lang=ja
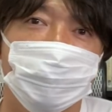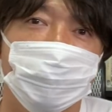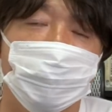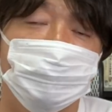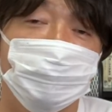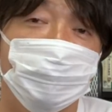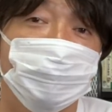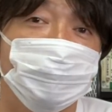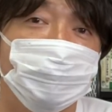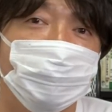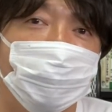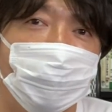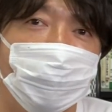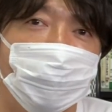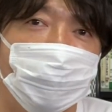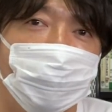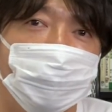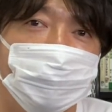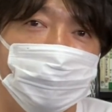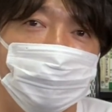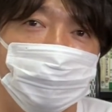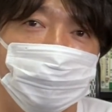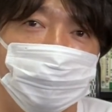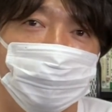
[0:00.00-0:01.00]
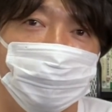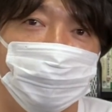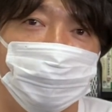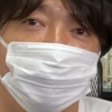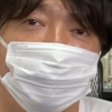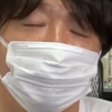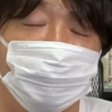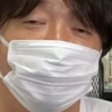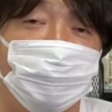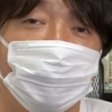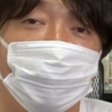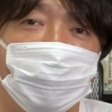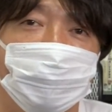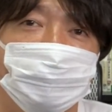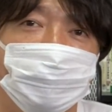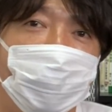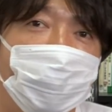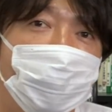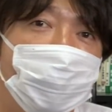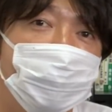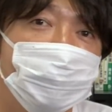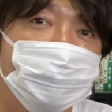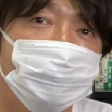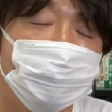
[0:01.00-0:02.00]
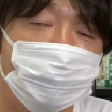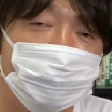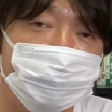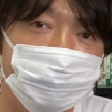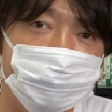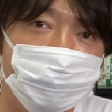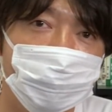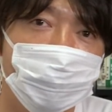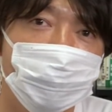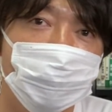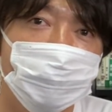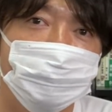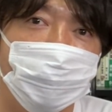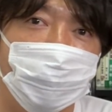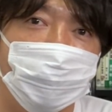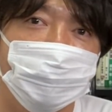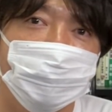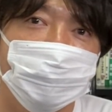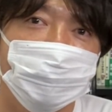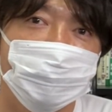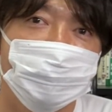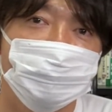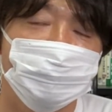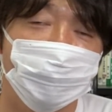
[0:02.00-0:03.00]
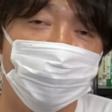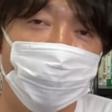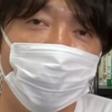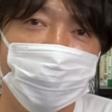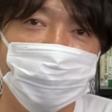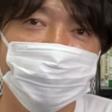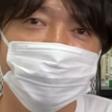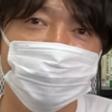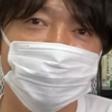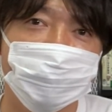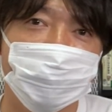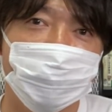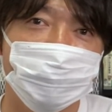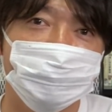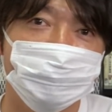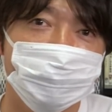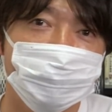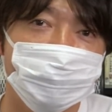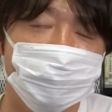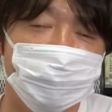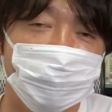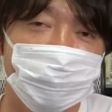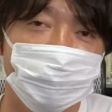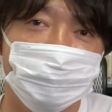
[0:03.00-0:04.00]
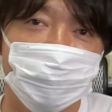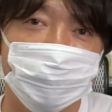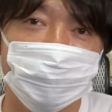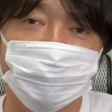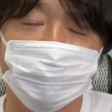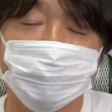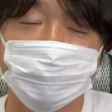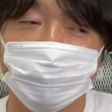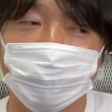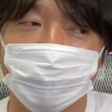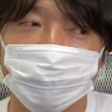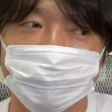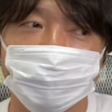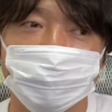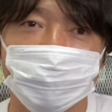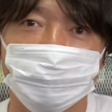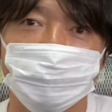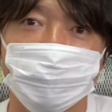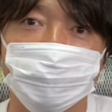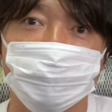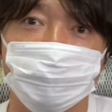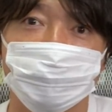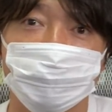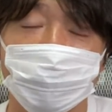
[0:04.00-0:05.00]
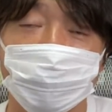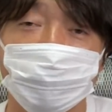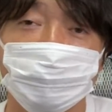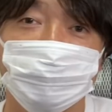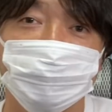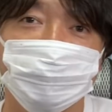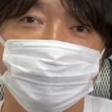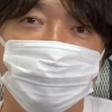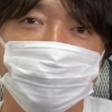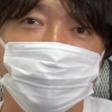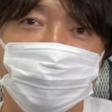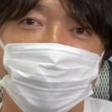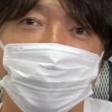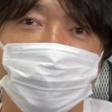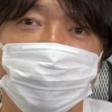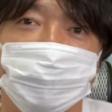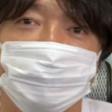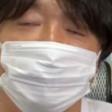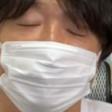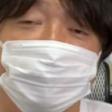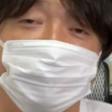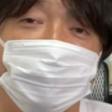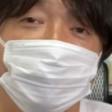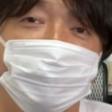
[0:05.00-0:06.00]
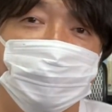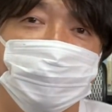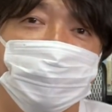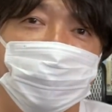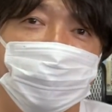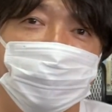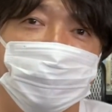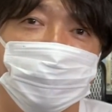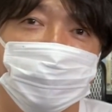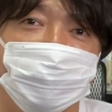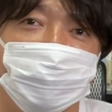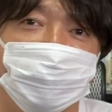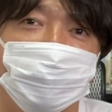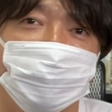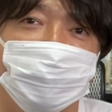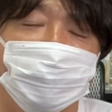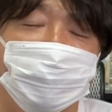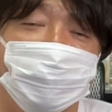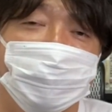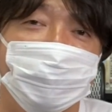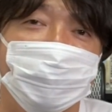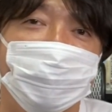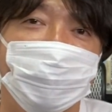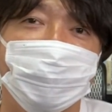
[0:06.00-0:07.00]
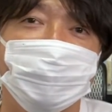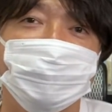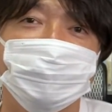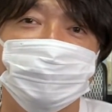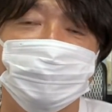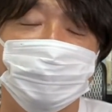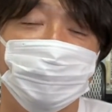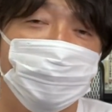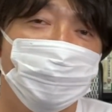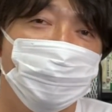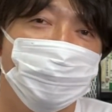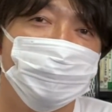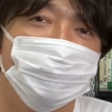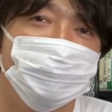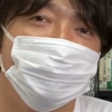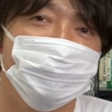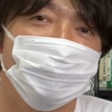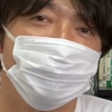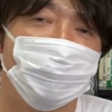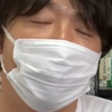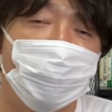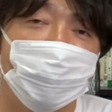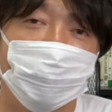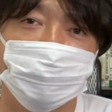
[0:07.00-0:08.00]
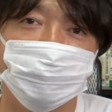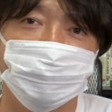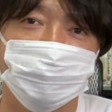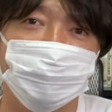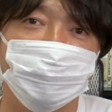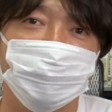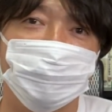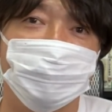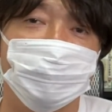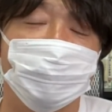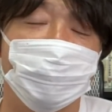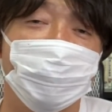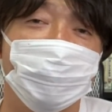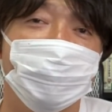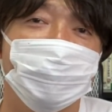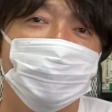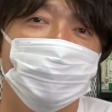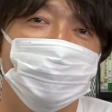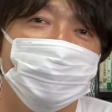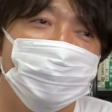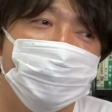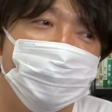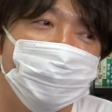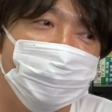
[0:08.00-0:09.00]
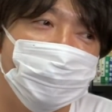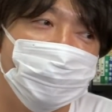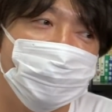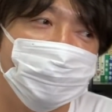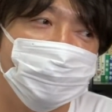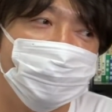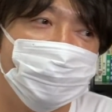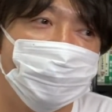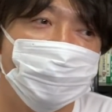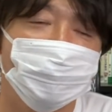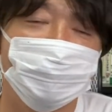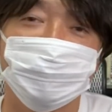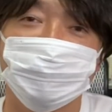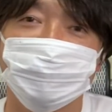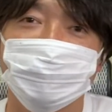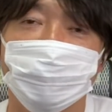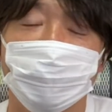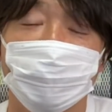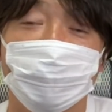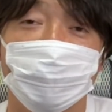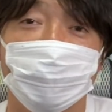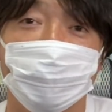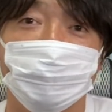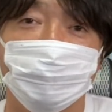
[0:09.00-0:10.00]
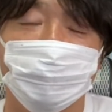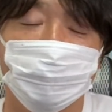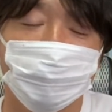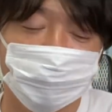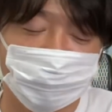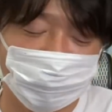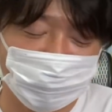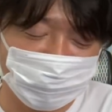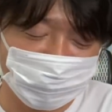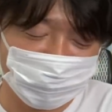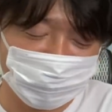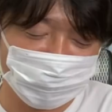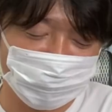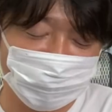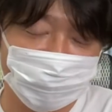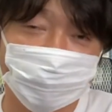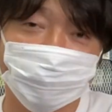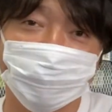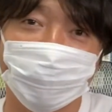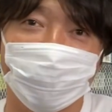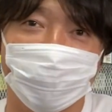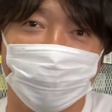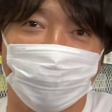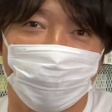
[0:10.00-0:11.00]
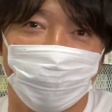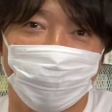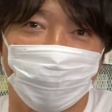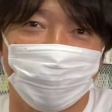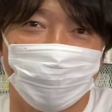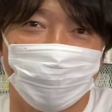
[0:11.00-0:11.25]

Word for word: え僕の考えてることっていうのは、まあ、ね、伝えれば、LINE で伝えちゃいま、伝えちゃいますので、ね、うちの社員には全社員に LINE でこうしよう、ああしようってね。えー、で、既読にならなければ、なんで既読しないの